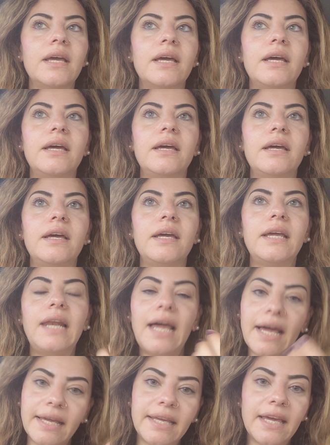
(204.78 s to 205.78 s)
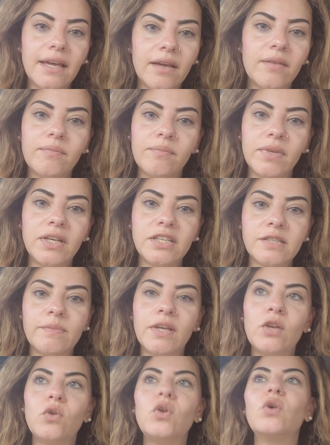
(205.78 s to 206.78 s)
آه، الحياه
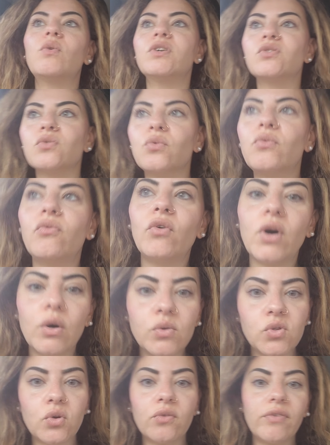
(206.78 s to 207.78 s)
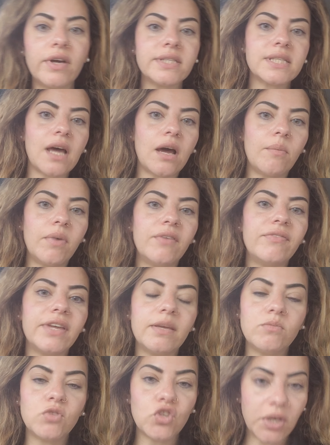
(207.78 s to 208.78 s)
بالنسبه له ان هو ظروفه او ظروفها صعبه
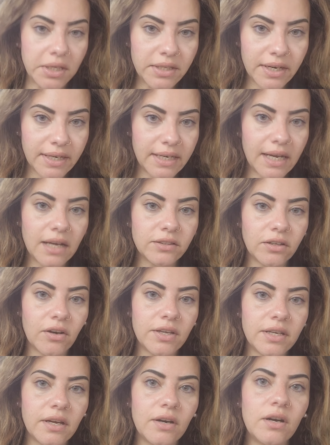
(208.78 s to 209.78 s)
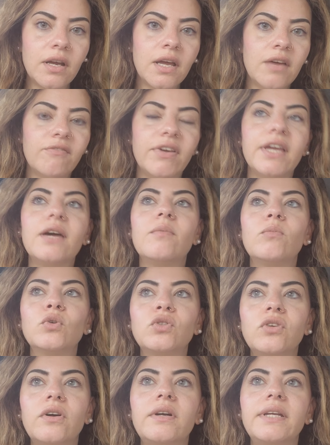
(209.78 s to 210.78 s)
فهي مش قادره انها تغير فهي
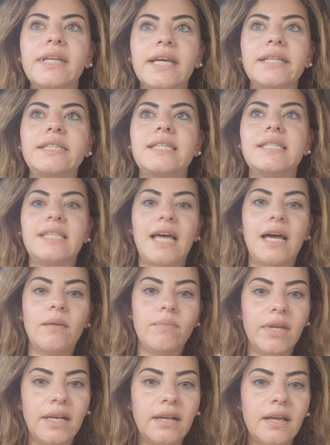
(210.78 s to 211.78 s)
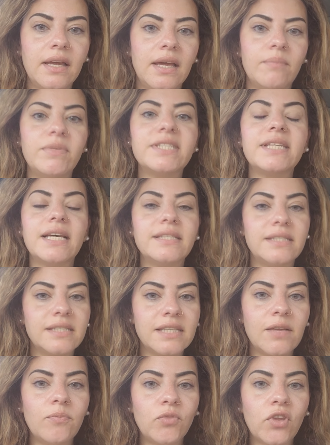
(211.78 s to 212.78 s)
مضطره ان هي تستحمل بس ات ذا
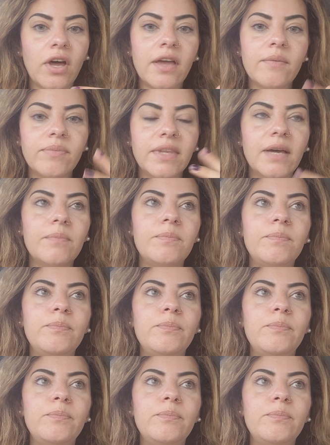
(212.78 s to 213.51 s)
سيم تايم ده